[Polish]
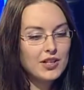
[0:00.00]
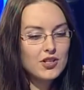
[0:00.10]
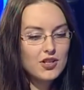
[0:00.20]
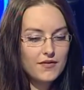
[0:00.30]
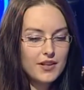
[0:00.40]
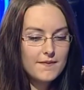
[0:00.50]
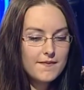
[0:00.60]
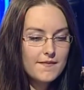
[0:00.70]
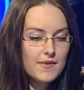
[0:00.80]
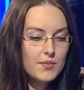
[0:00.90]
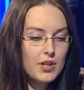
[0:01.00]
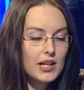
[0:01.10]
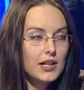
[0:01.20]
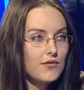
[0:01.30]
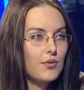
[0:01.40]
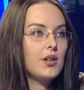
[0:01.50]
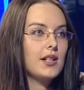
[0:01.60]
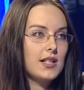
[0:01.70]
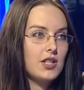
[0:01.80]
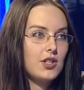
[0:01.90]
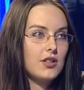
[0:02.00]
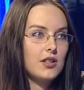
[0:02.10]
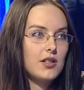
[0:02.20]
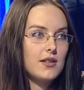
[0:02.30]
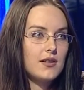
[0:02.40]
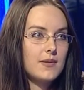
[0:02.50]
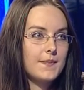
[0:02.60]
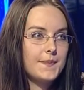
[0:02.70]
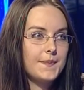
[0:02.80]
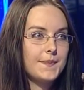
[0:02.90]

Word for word: Panie Krzysztofie, sprzedaję czwórkę za 10 tysięcy.